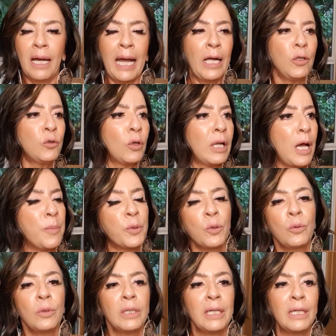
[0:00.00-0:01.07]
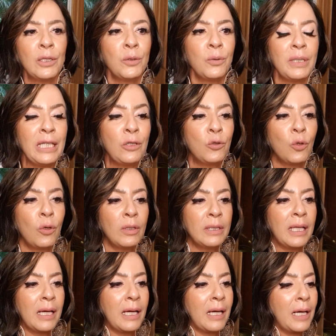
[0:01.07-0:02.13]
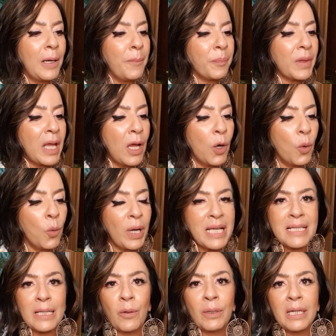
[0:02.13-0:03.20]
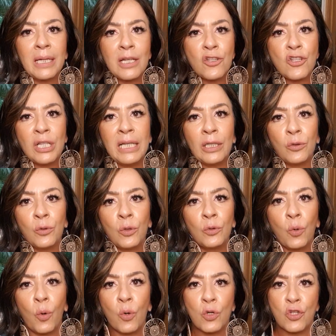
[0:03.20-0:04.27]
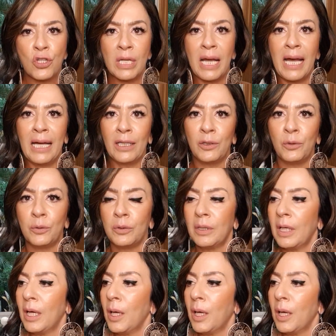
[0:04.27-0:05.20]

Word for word: Aí eu tô lá procurando e toda o restaurante, ele é todo rodeado